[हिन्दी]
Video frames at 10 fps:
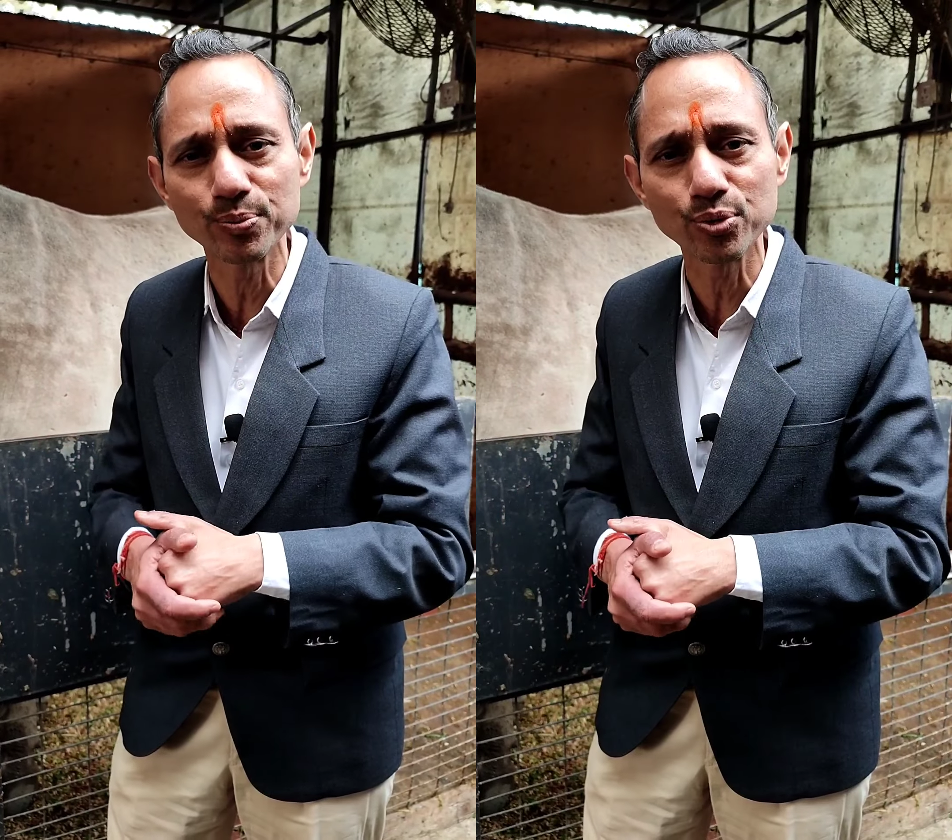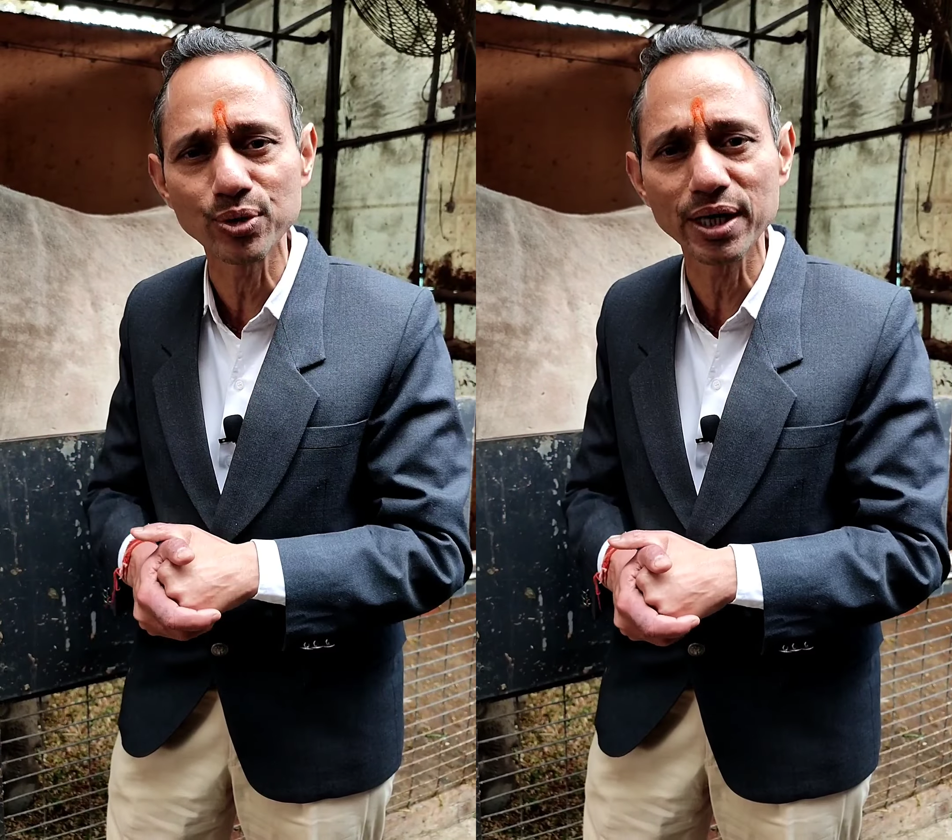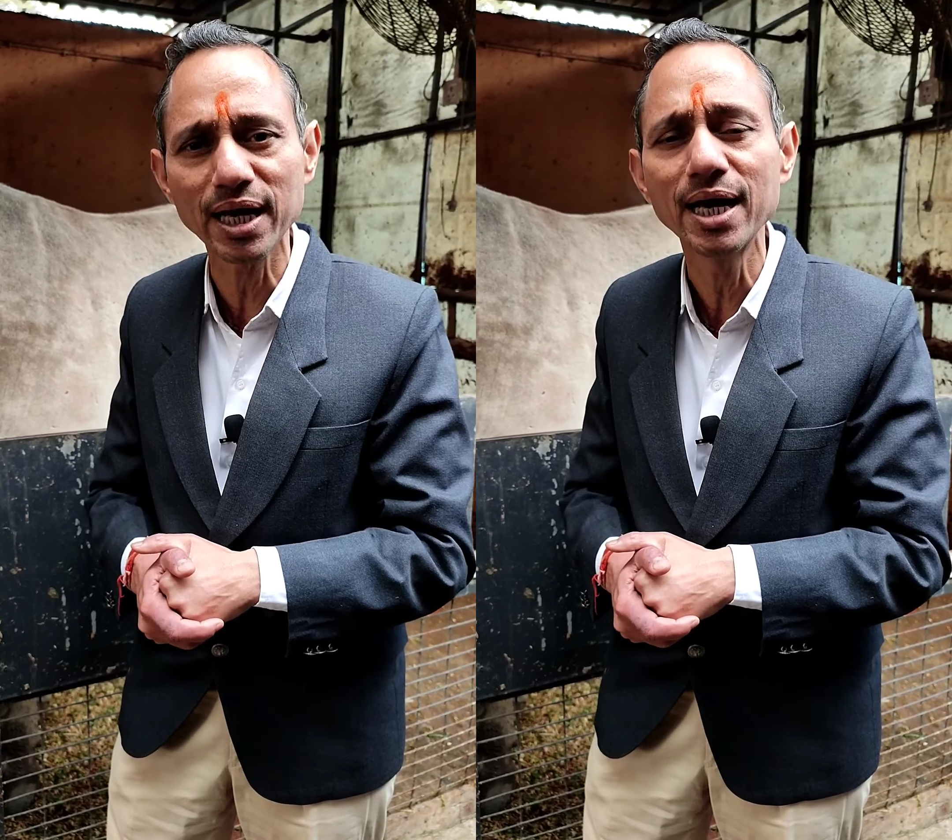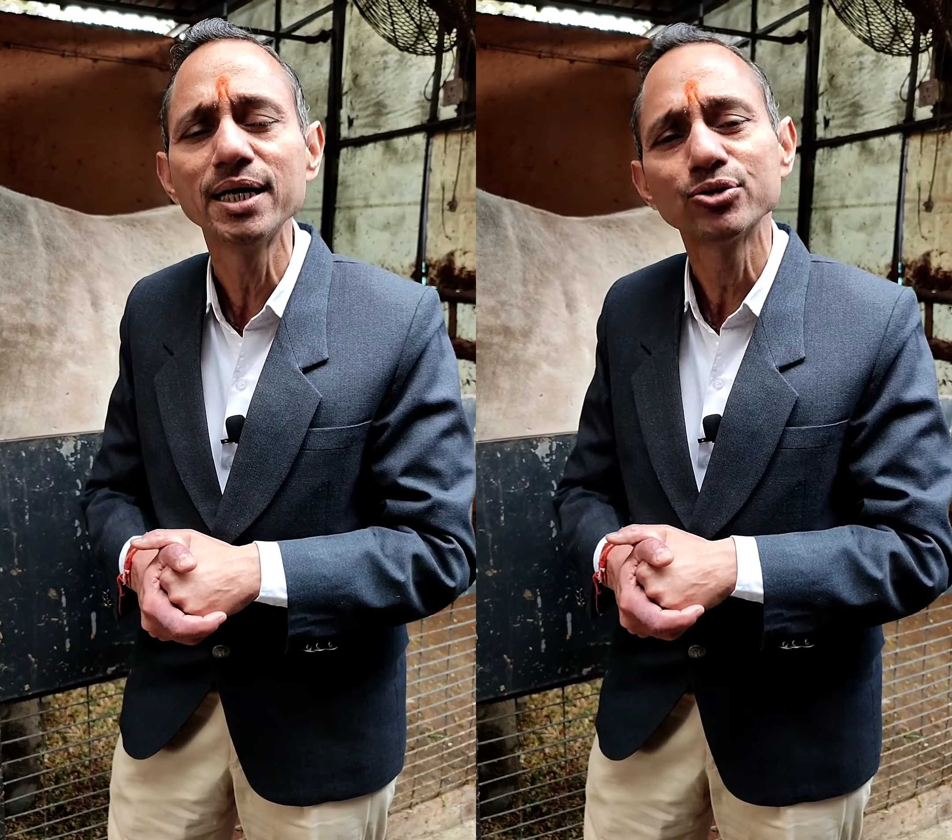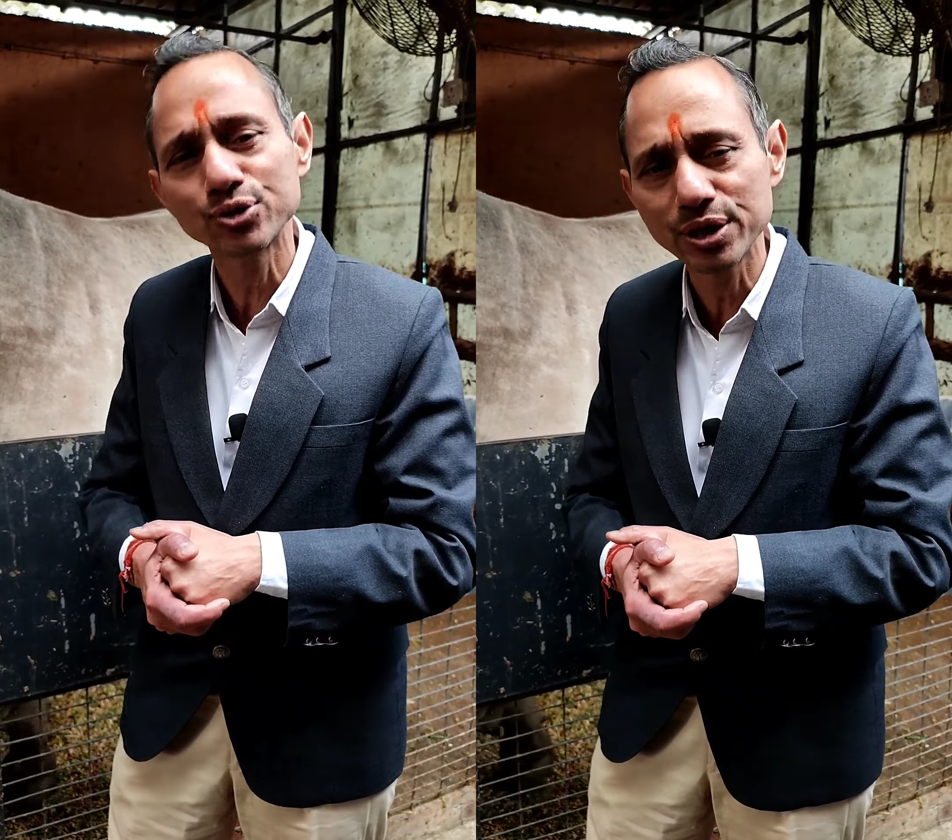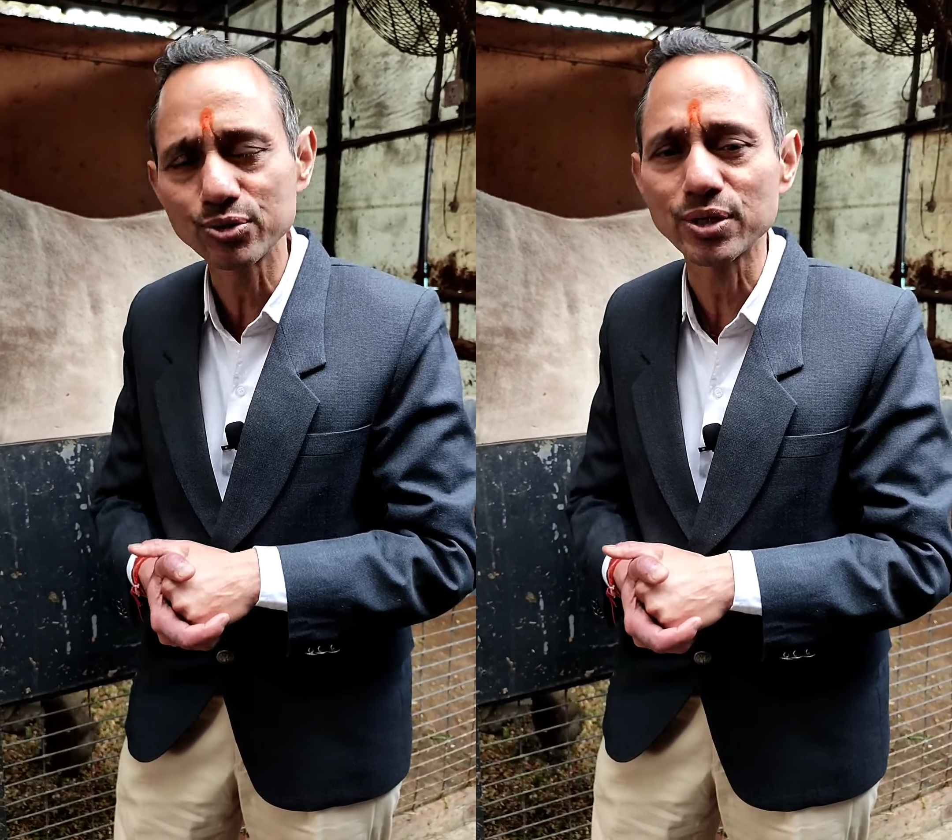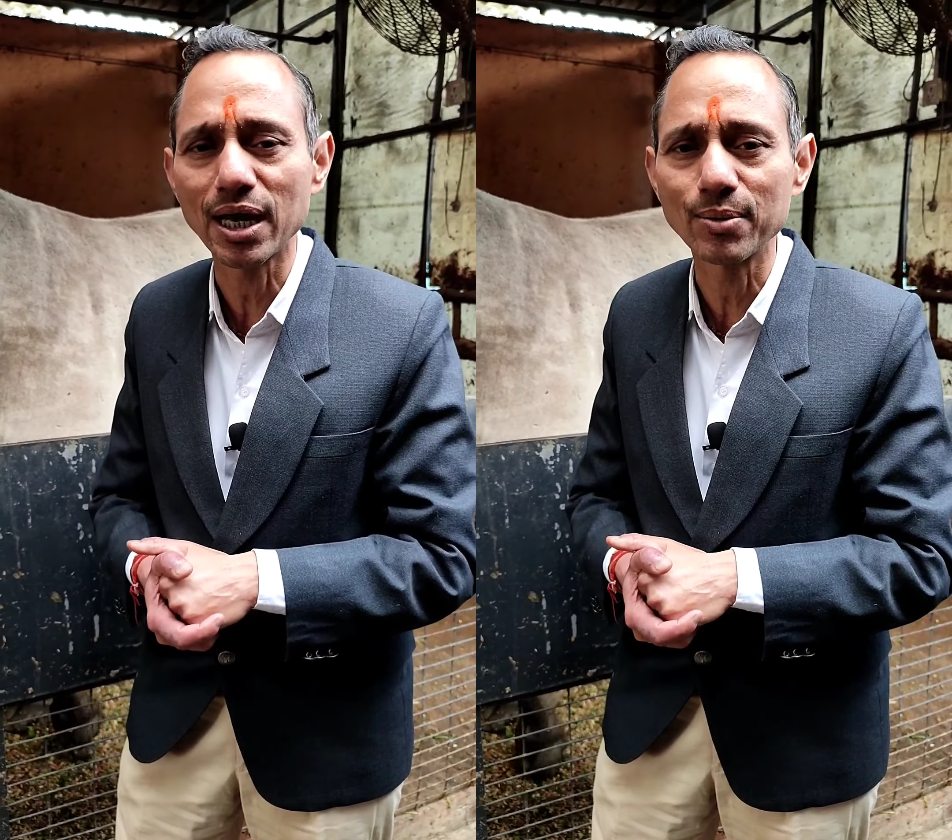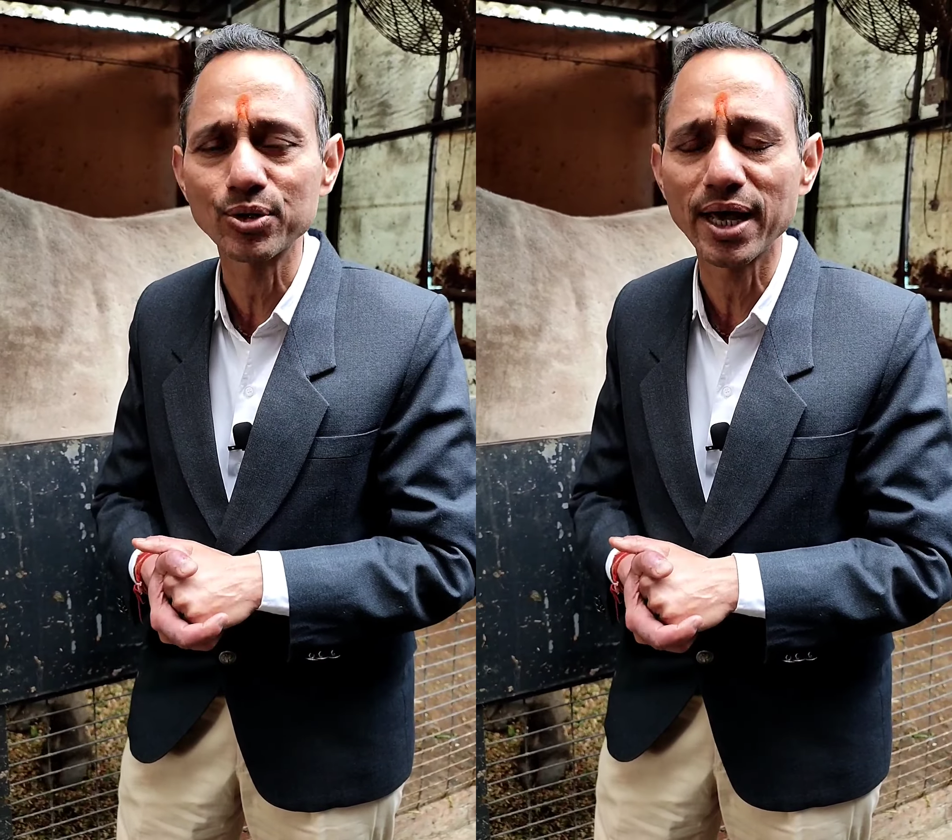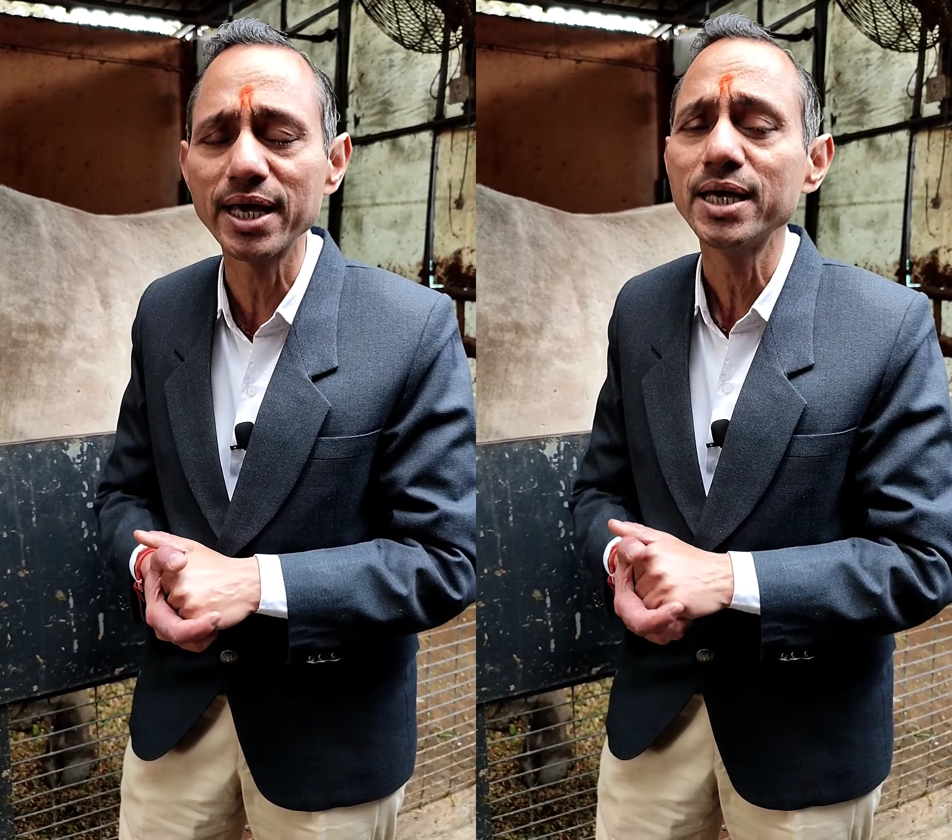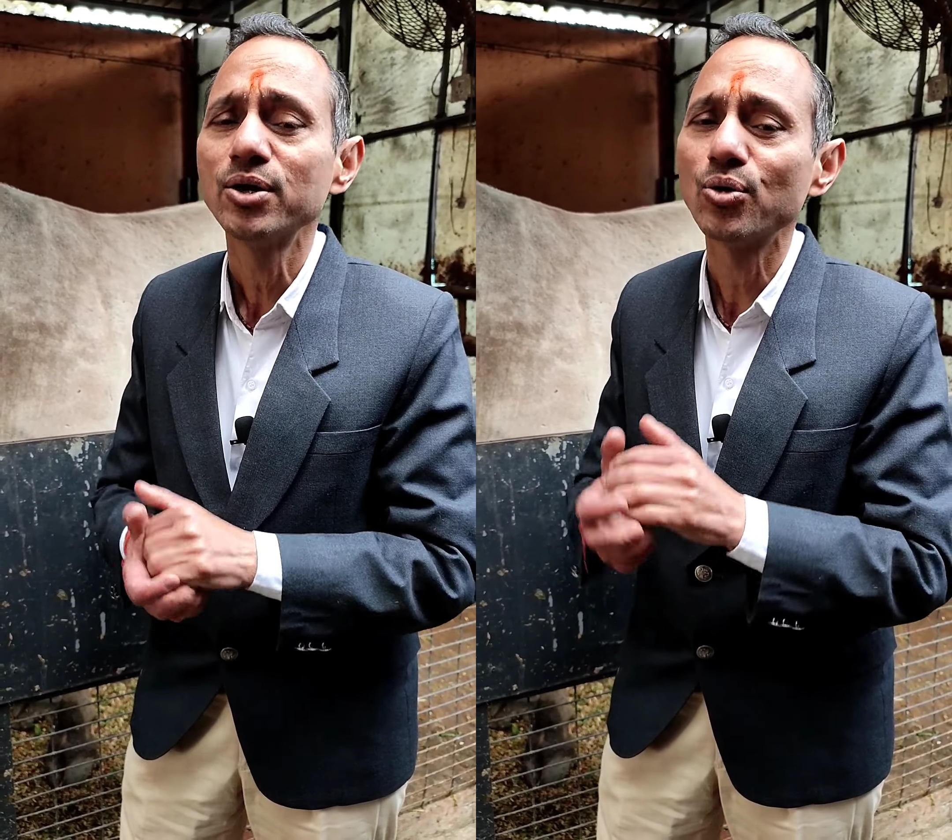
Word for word: इम्प्रूव करेगा तो इसलिए उसका लाभ उठाएं